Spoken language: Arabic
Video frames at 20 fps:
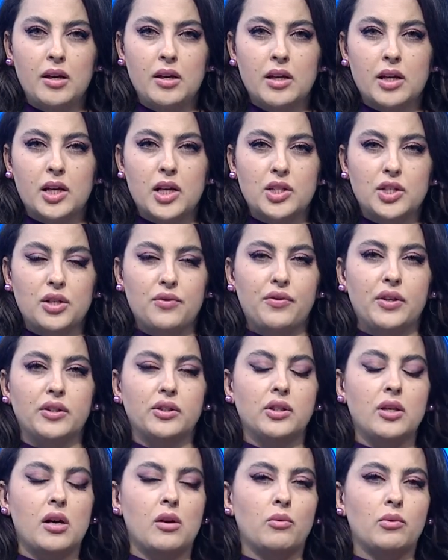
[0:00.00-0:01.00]

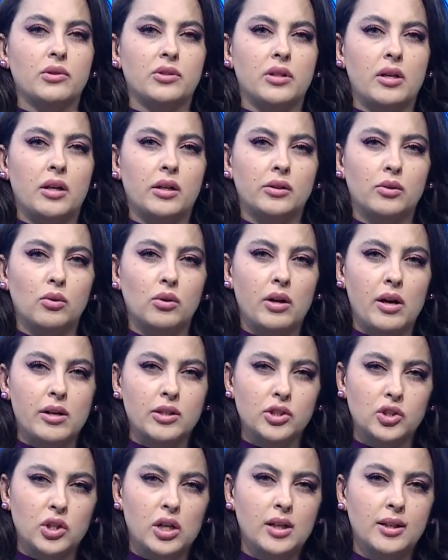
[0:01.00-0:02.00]
كشفت وزارة
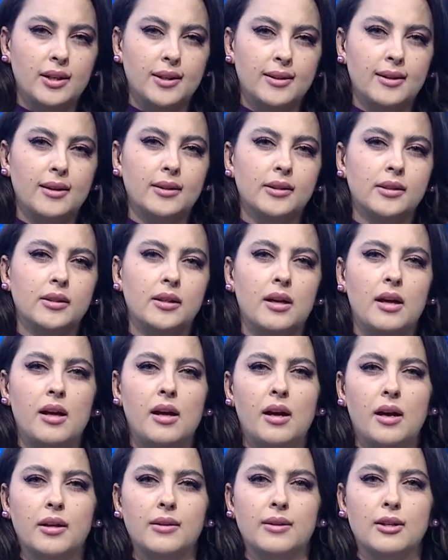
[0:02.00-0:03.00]
الخارجية العراقية
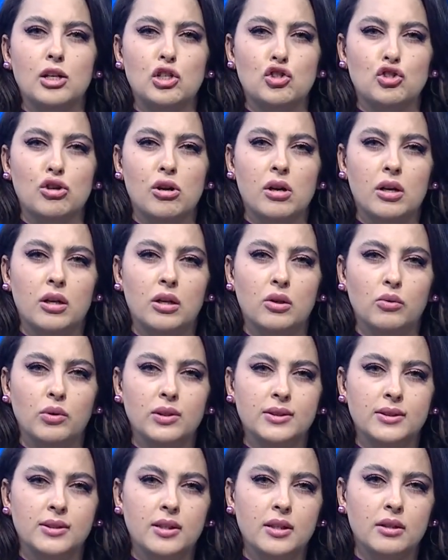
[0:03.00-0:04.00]
عن إجراء
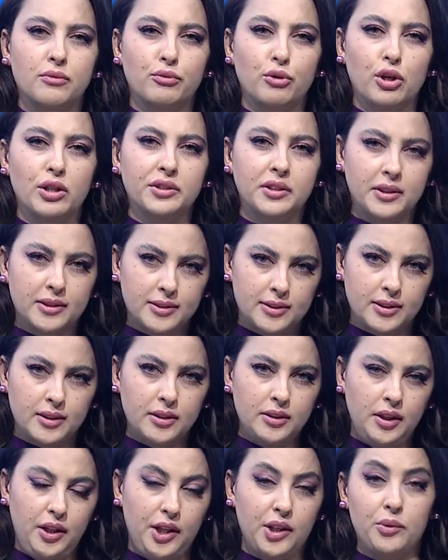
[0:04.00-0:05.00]
الوزير فؤاد
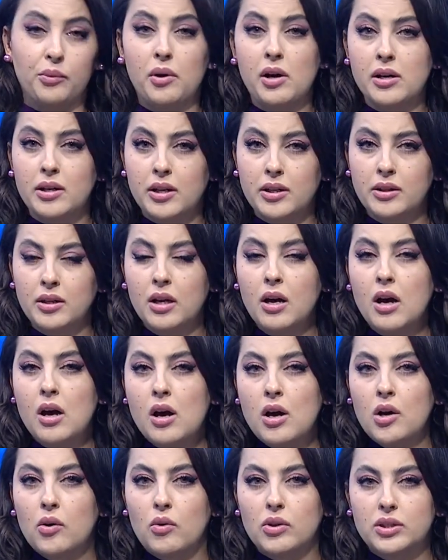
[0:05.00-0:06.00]
حسين حوارا
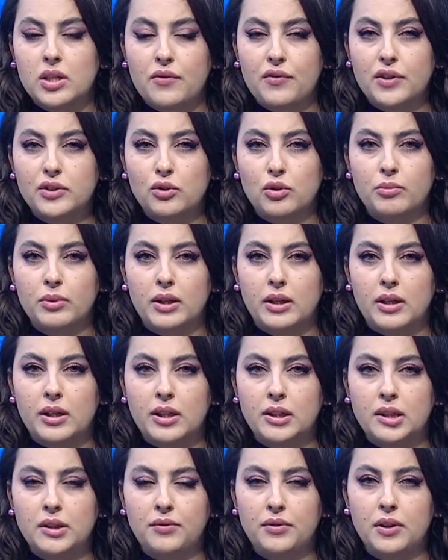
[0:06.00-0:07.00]
وصفته
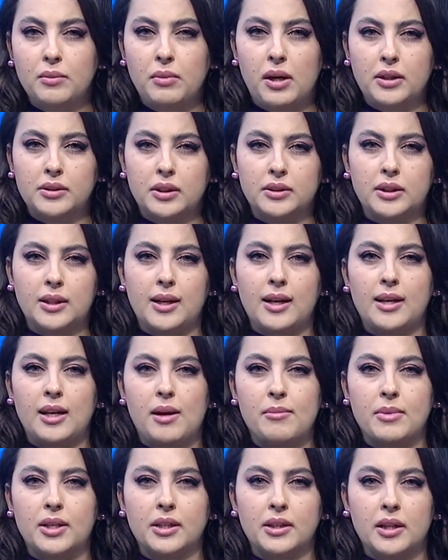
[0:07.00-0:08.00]
بالهادف مع نظيره
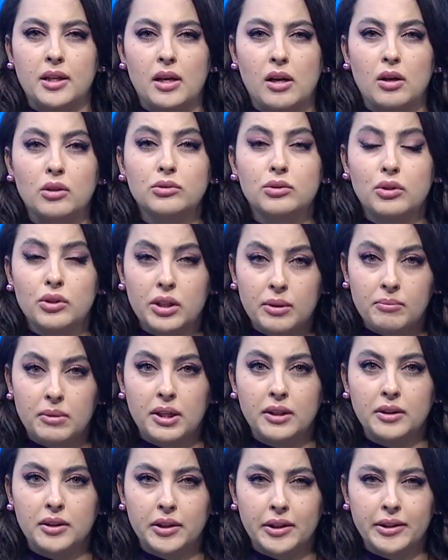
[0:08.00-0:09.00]
الأمريكي أنتوني
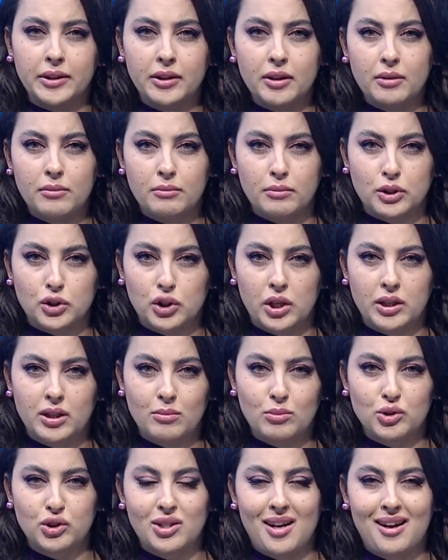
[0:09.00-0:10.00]
بلينكن بشأن
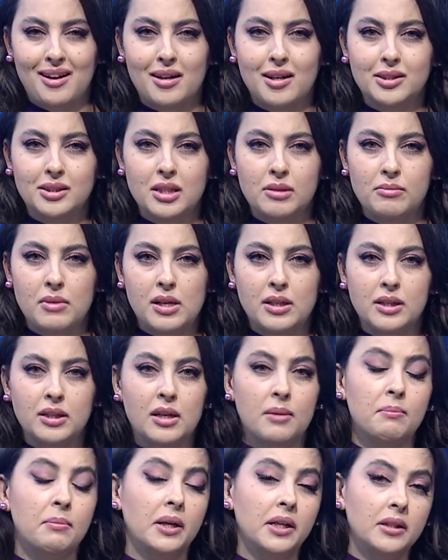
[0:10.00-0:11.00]
المستحقات
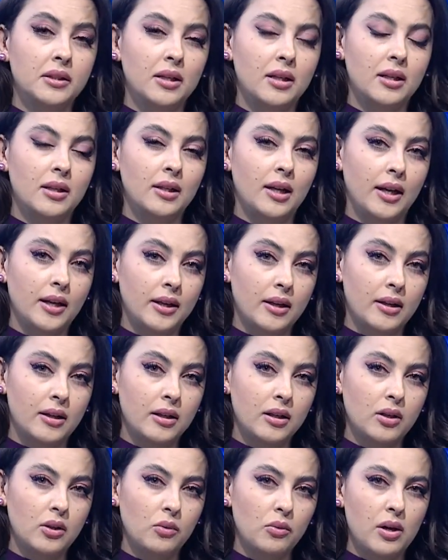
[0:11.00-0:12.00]
المالية بين
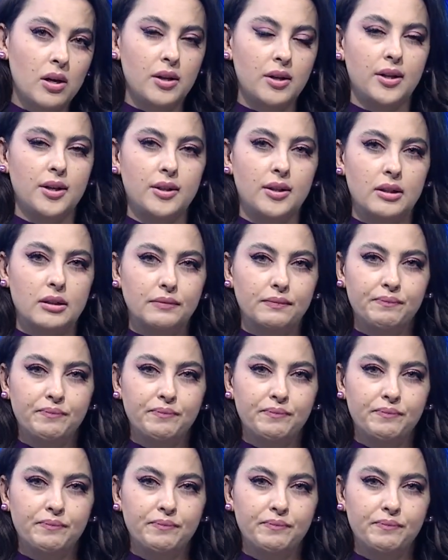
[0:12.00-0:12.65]
العراق وإيران